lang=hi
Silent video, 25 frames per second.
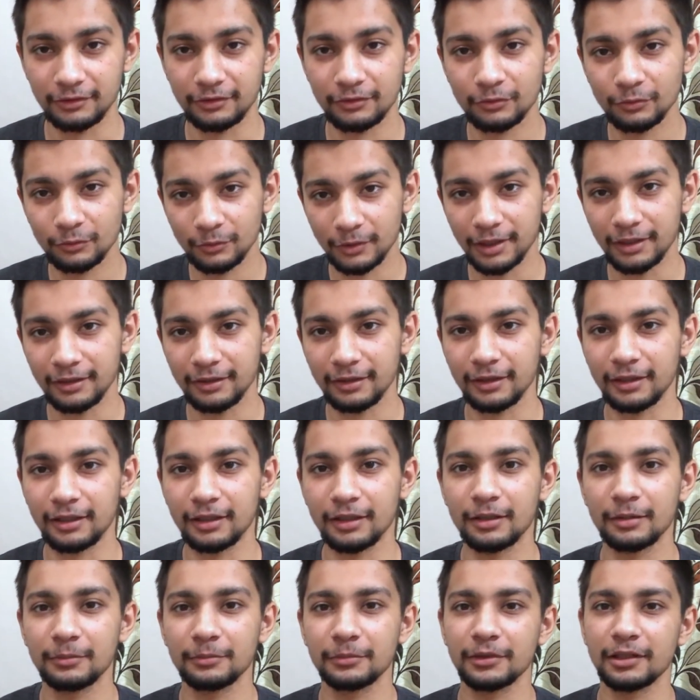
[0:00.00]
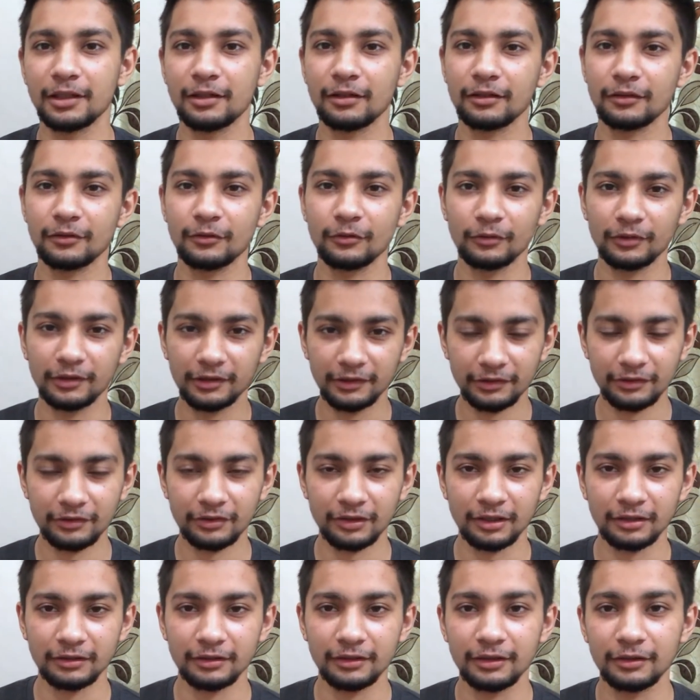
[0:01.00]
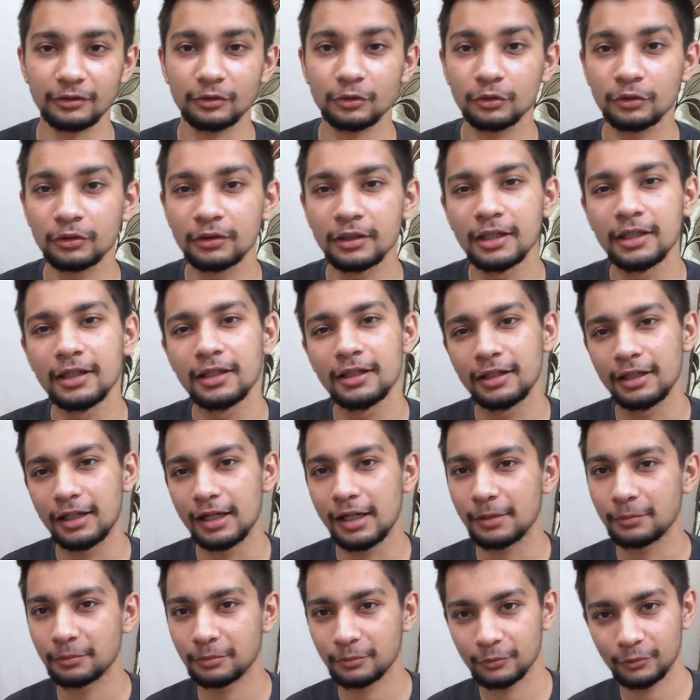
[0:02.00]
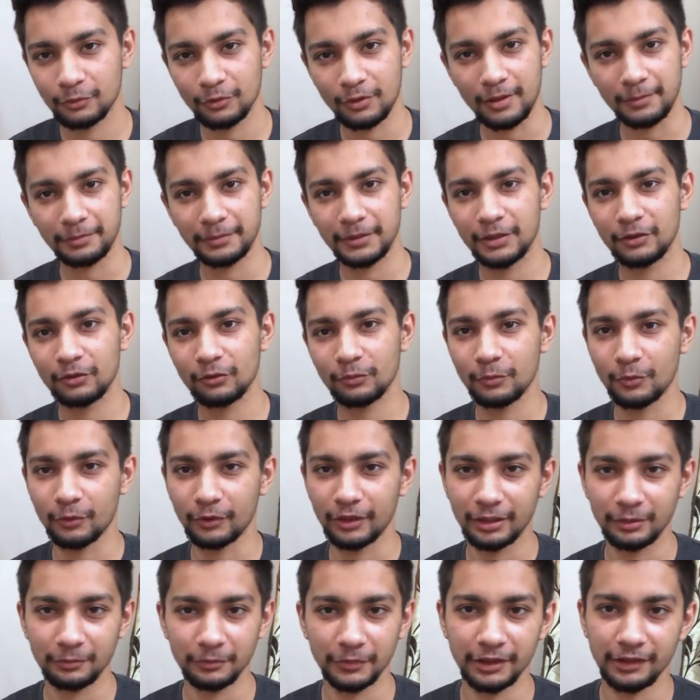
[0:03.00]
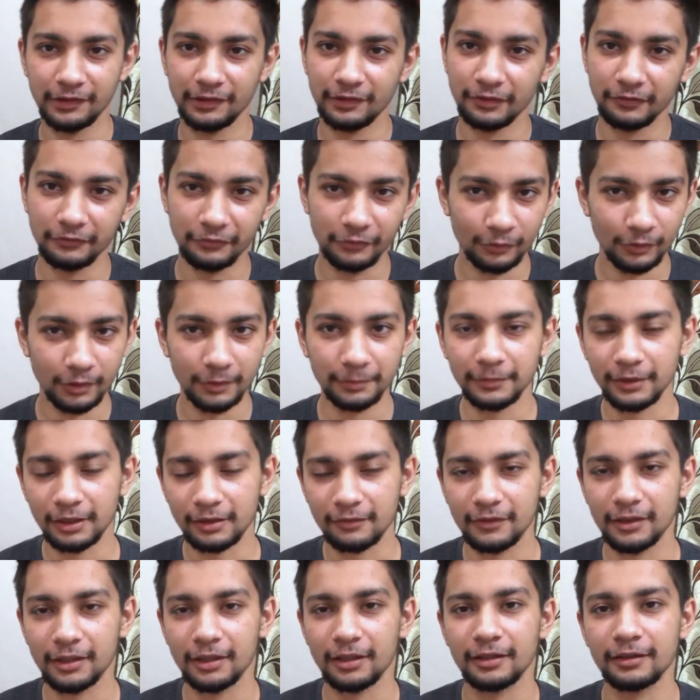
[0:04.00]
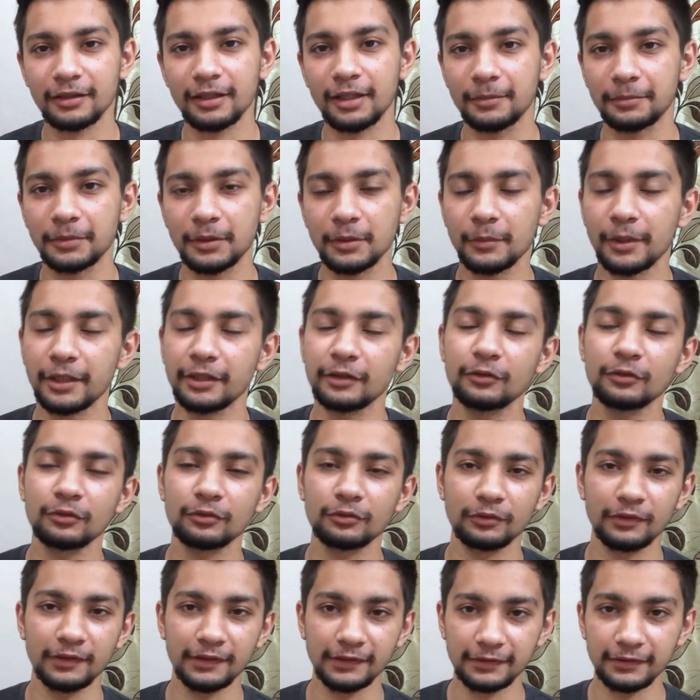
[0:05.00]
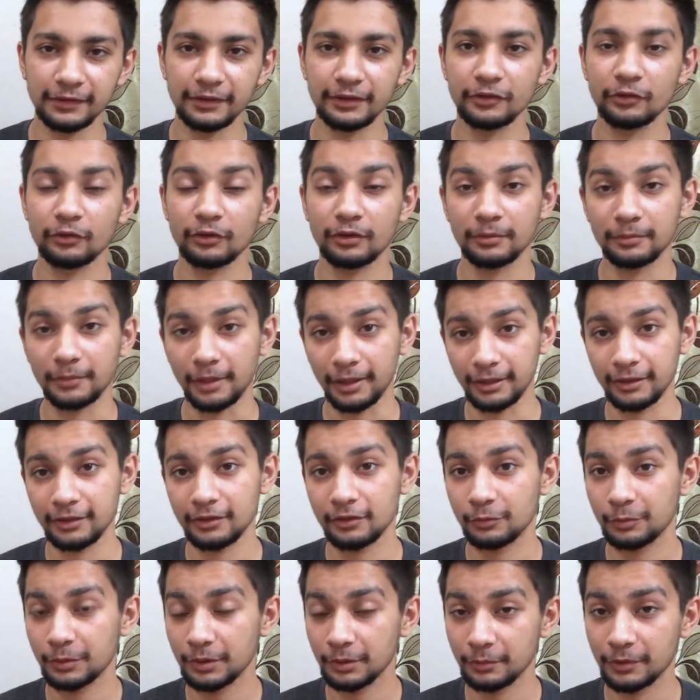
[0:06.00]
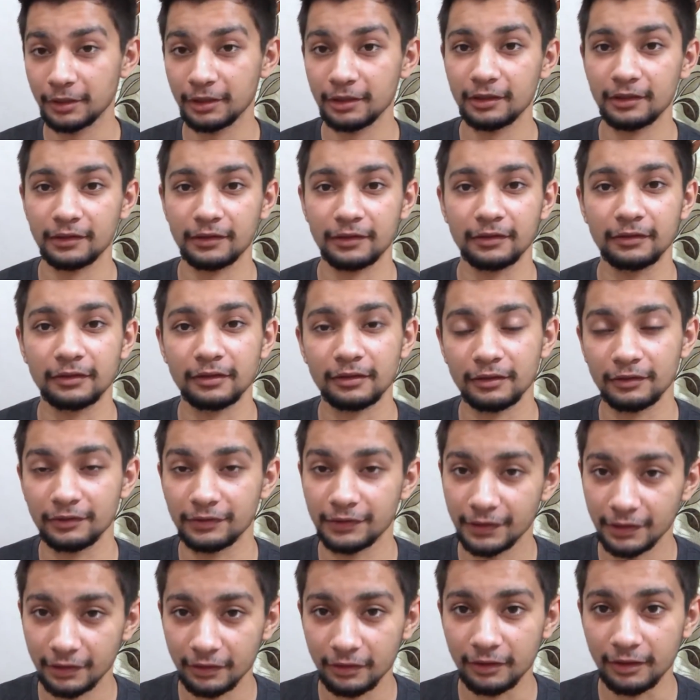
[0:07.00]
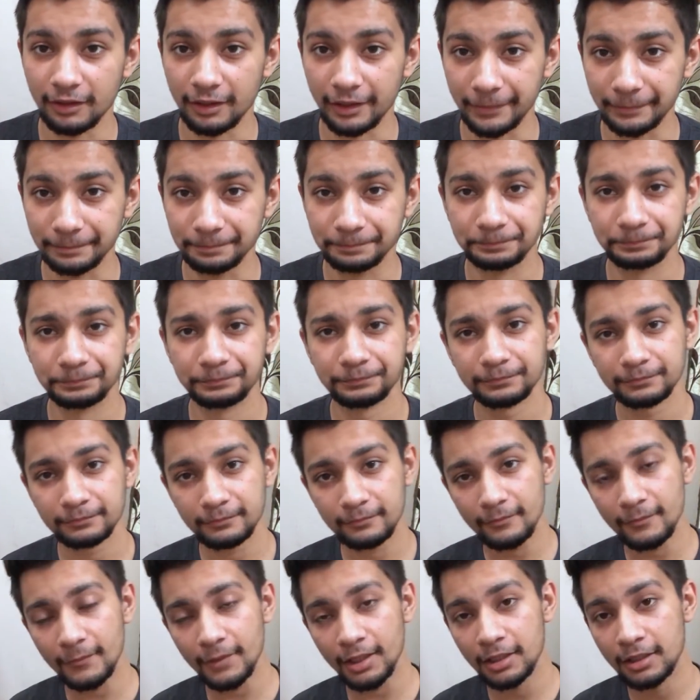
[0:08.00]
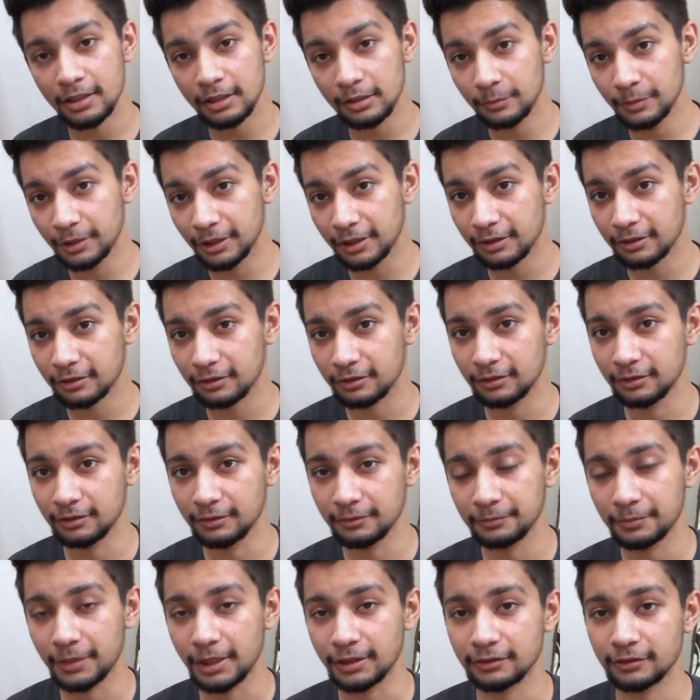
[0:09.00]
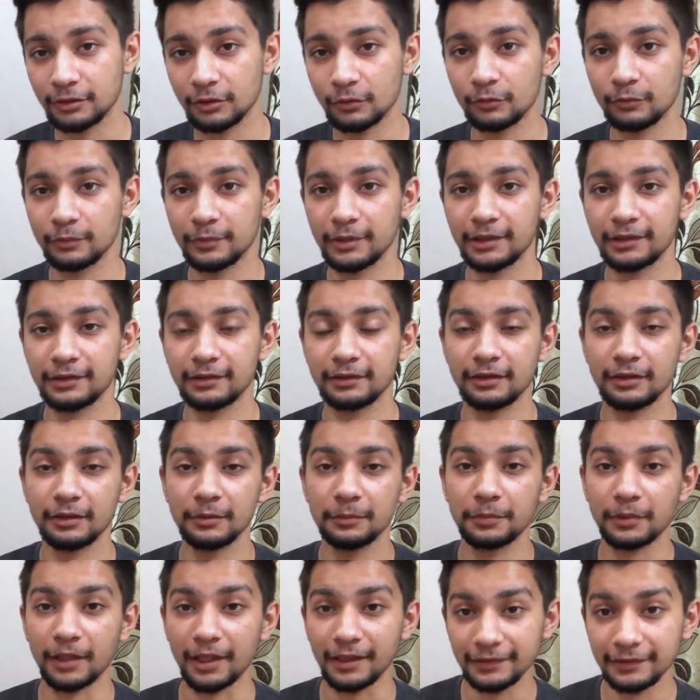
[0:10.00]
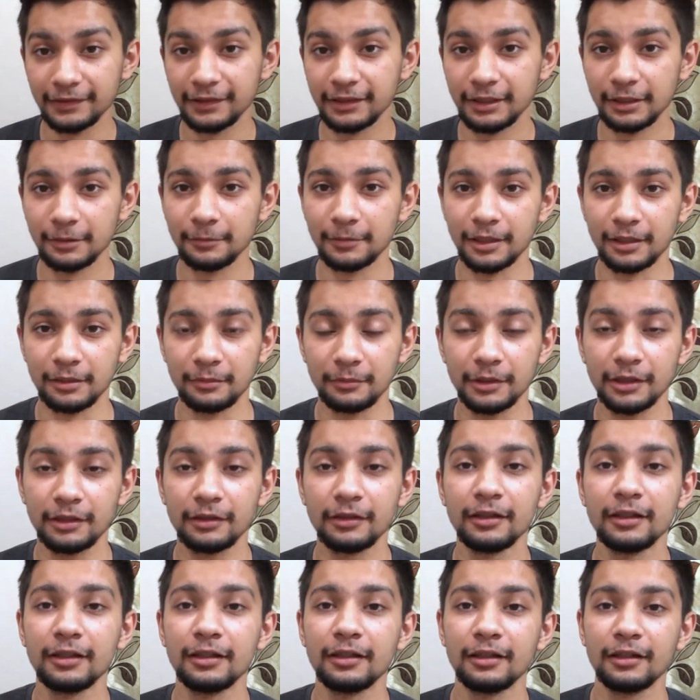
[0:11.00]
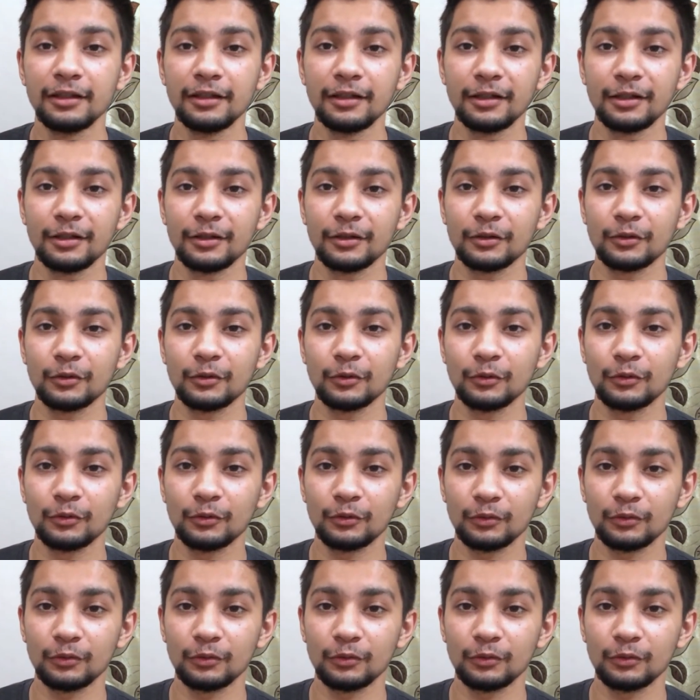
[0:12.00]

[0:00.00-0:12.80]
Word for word: स्टूडेंट हैं आप या कॉलेजियन हैं तो आपको आपकी जो पॉकेट मनी से फ्यूल अप करवाना रहता है आपकी बाइक को तो इसलिए जो है माइलेज भी मैंने इसके अंदर कंसिडर करा है अब अगर बात करूँ मैं इसकी प्राइजिंग के बारे में तो